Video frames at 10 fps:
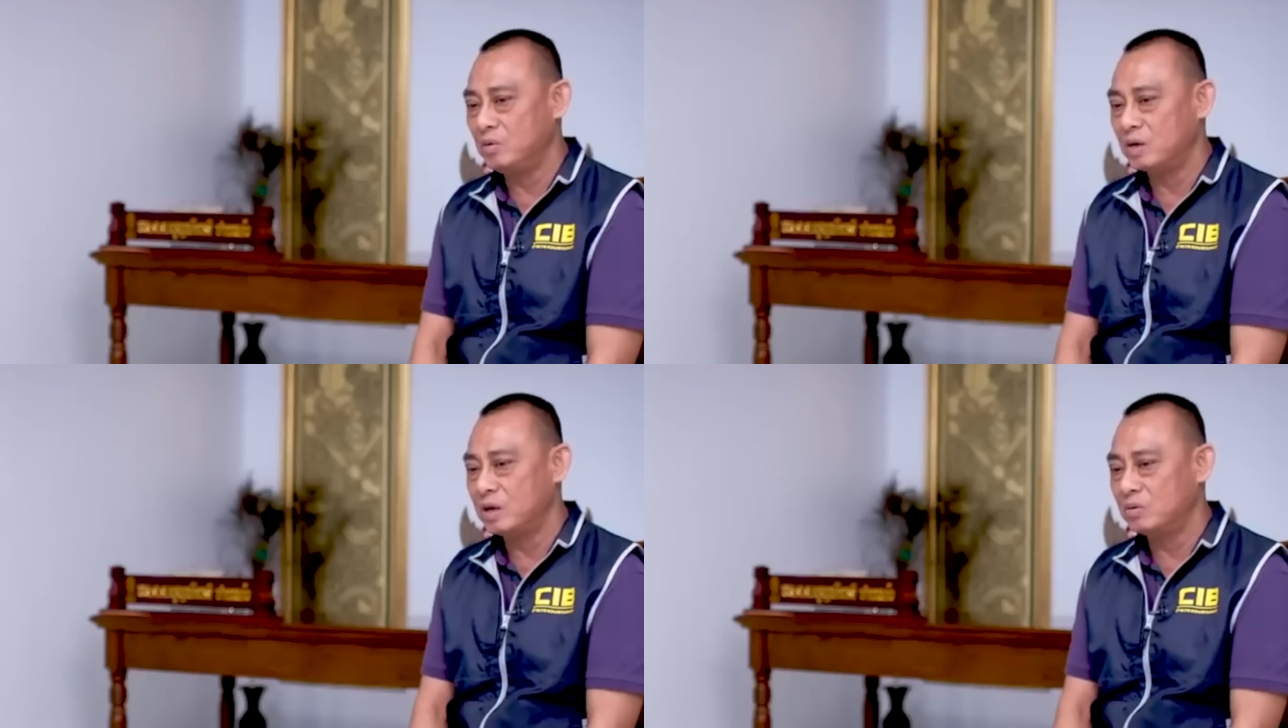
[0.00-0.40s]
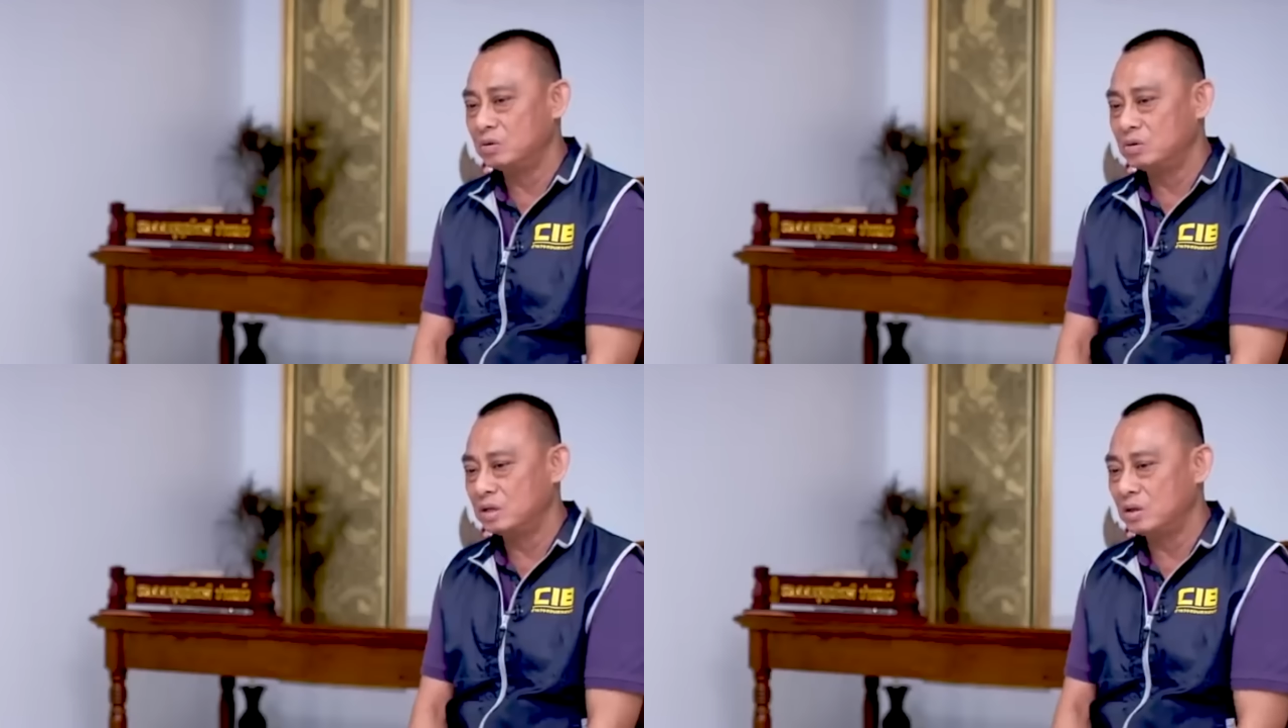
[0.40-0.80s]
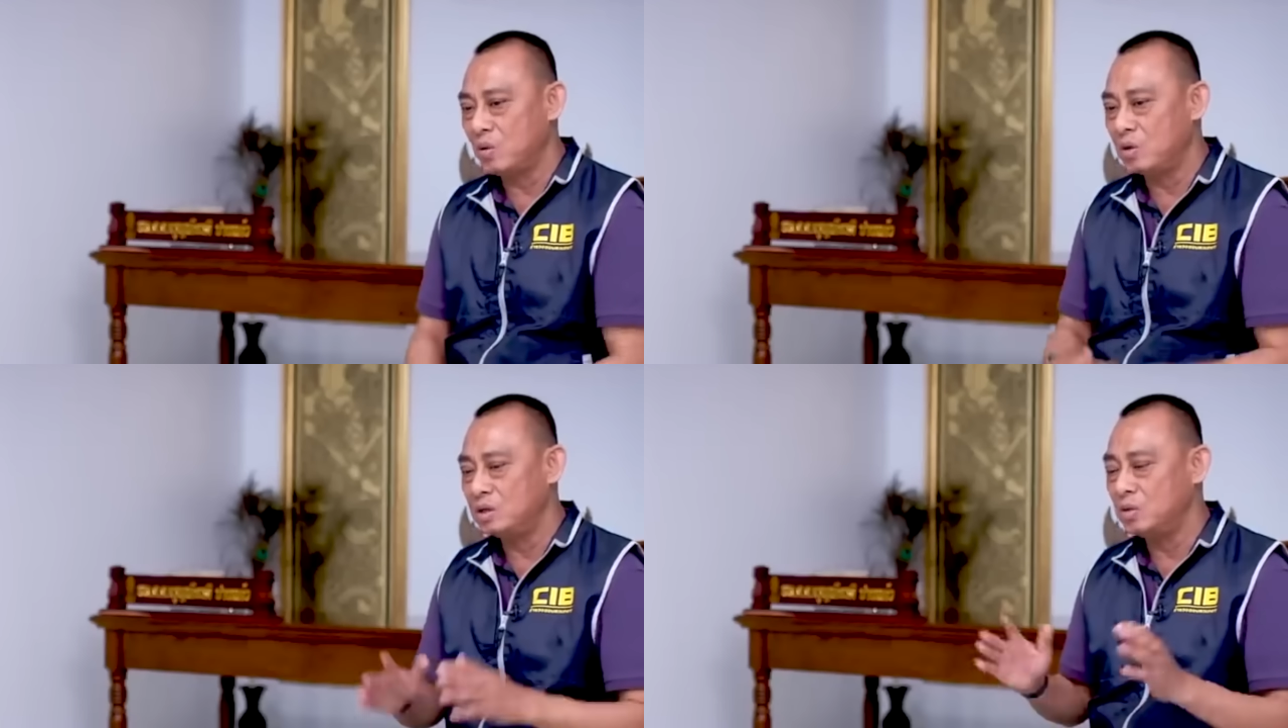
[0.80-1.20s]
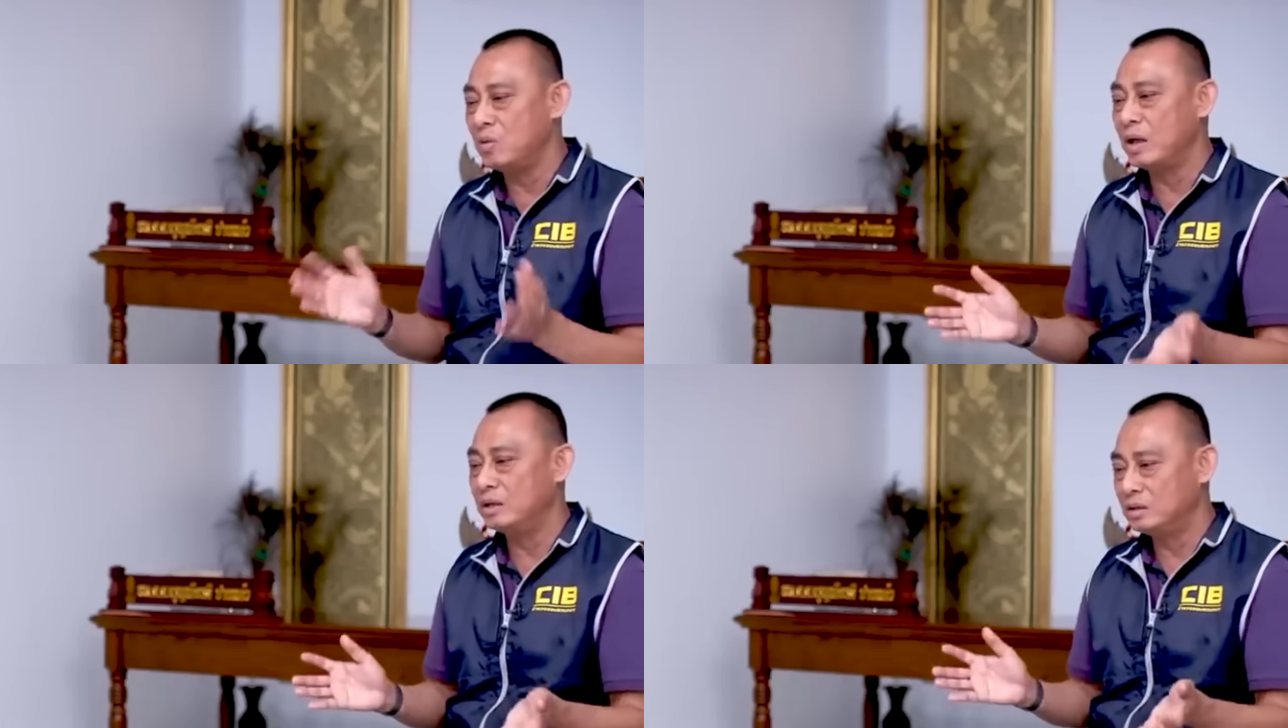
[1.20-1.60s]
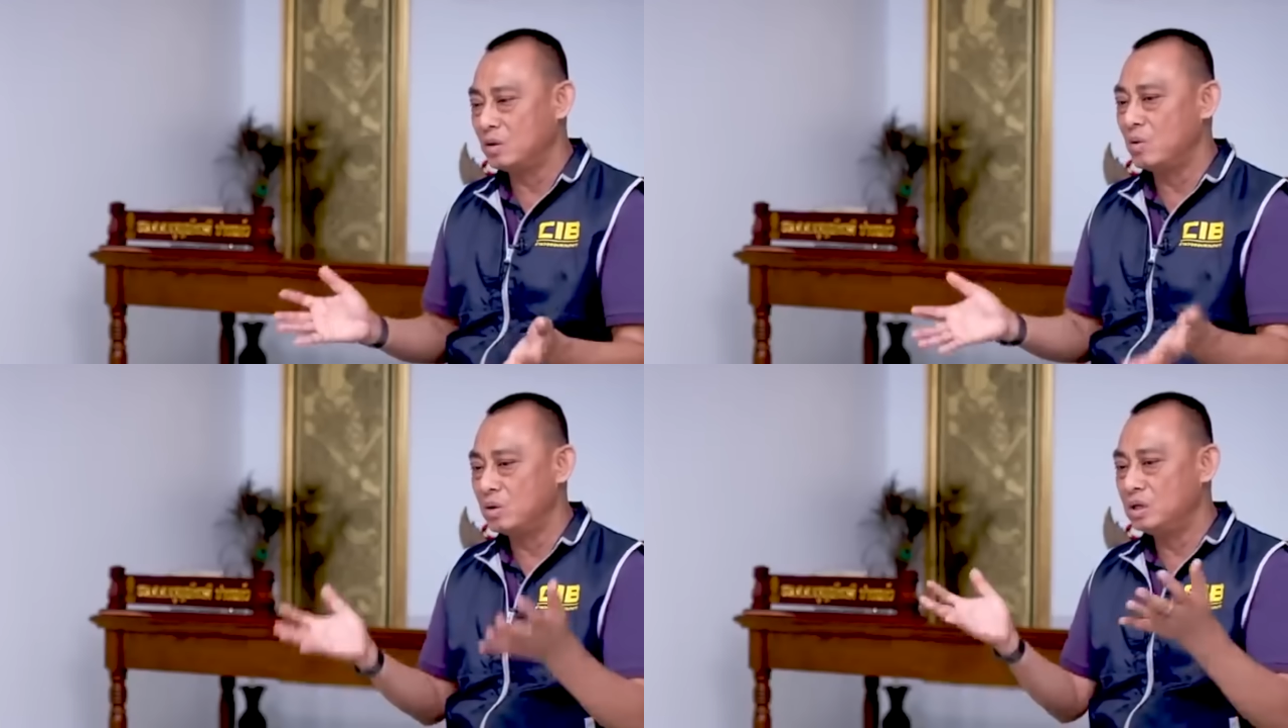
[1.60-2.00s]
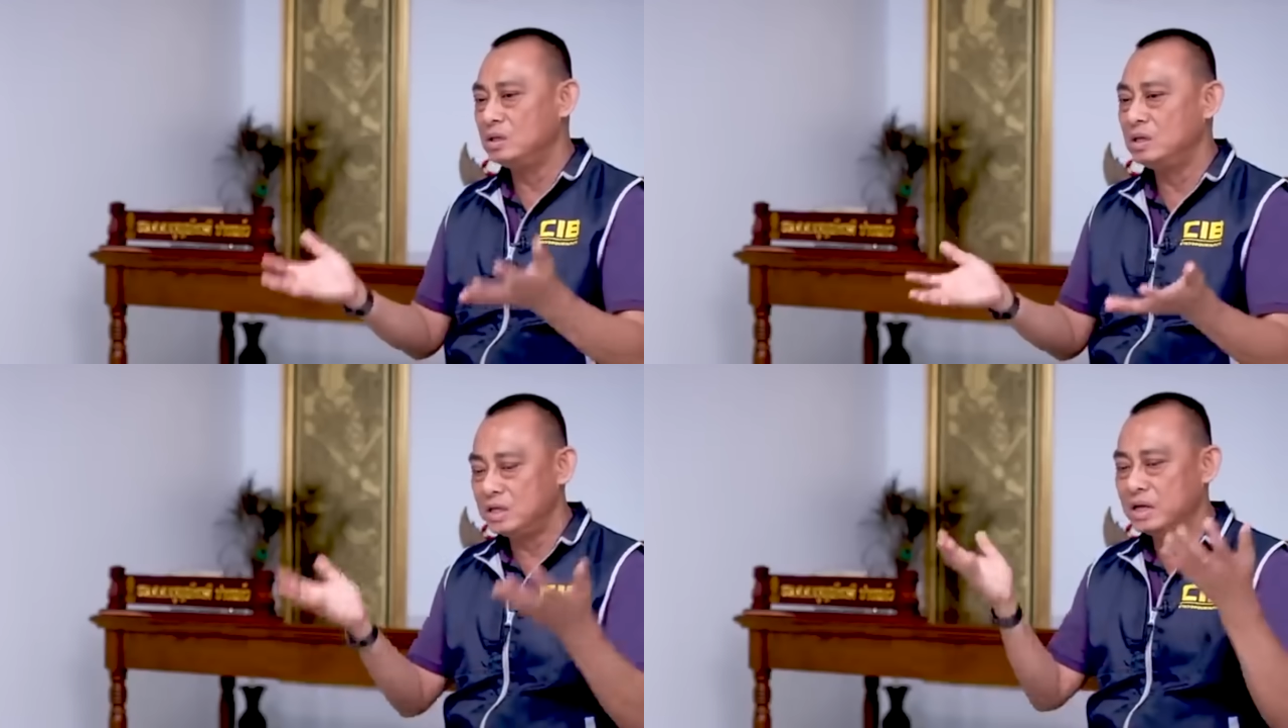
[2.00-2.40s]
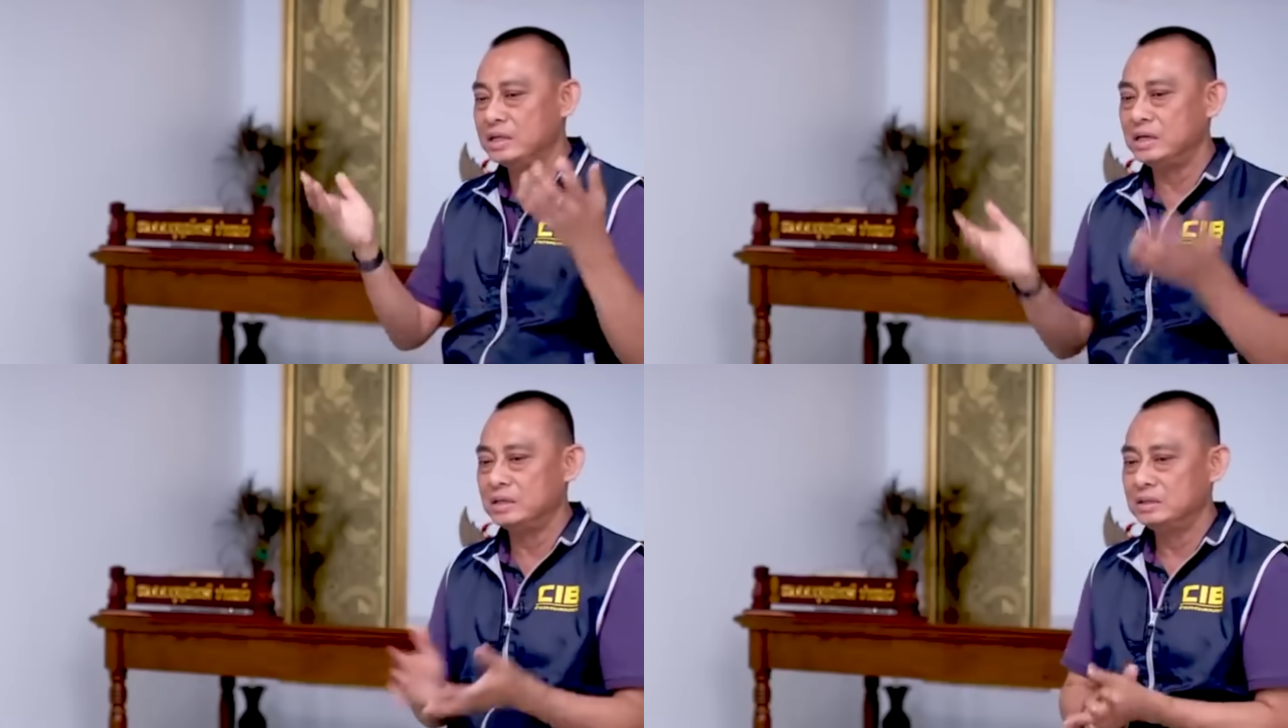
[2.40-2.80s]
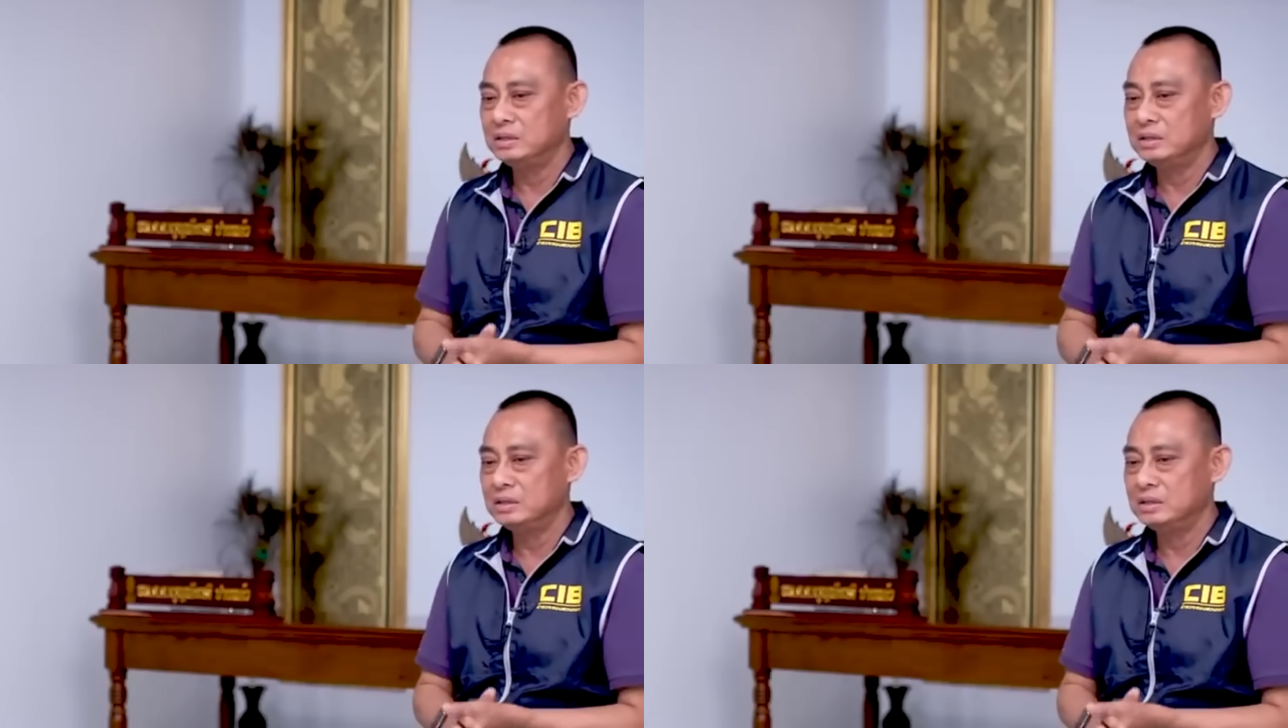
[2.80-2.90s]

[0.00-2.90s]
รวจเราจะโตขึ้นทุกวัน โตขึ้นเรื่อย ๆ เนี่ย